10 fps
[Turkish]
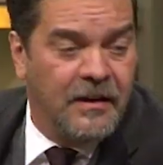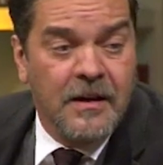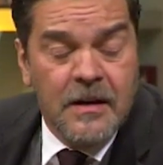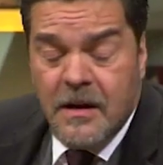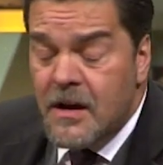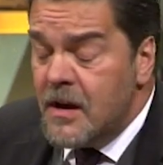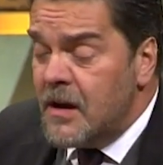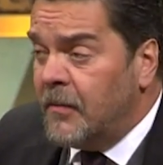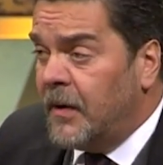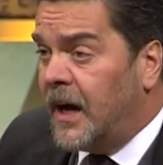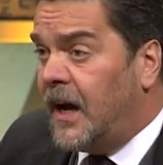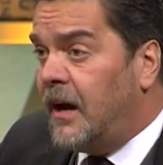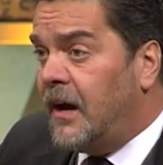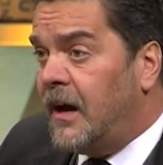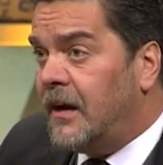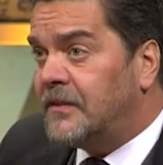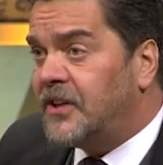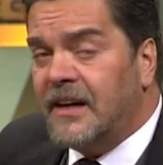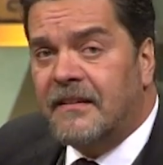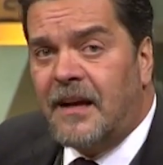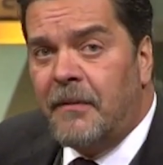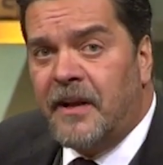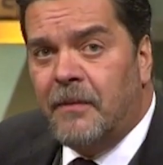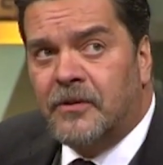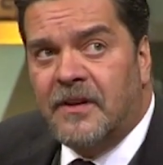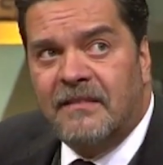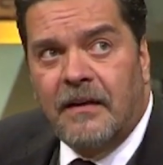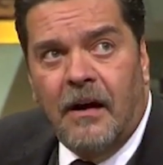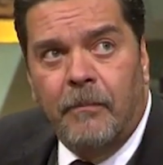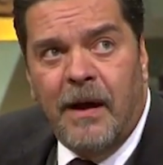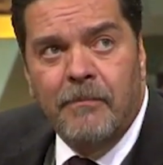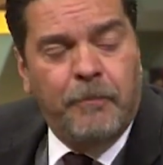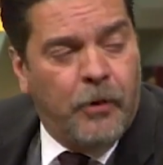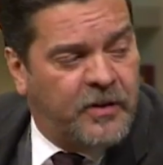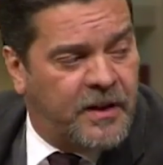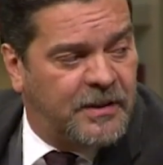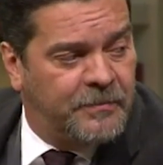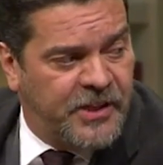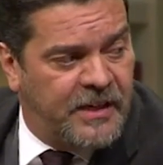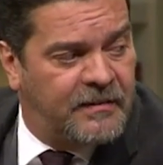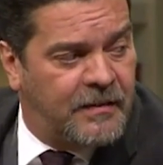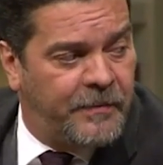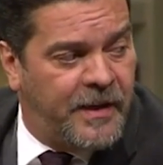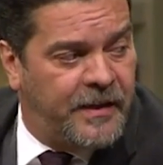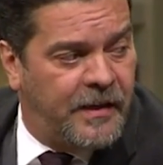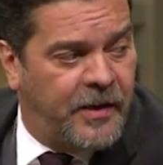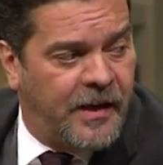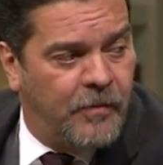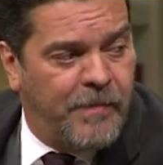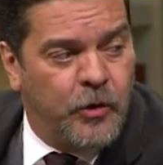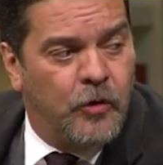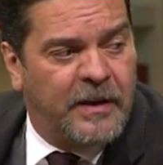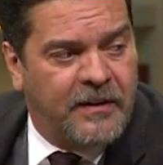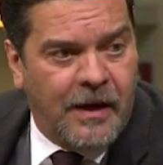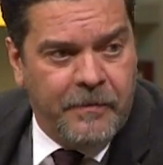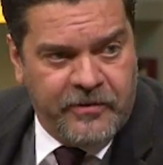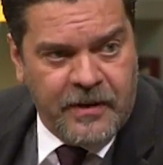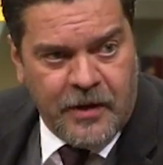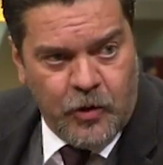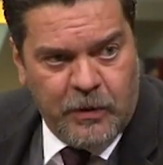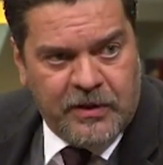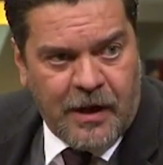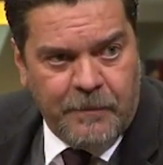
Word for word: Evet. Ee, Cengiz abiye de buradan Aa, ben bir pot kırdım. Cengiz abiye değil de ben Ümit abici yani Ümit abiyi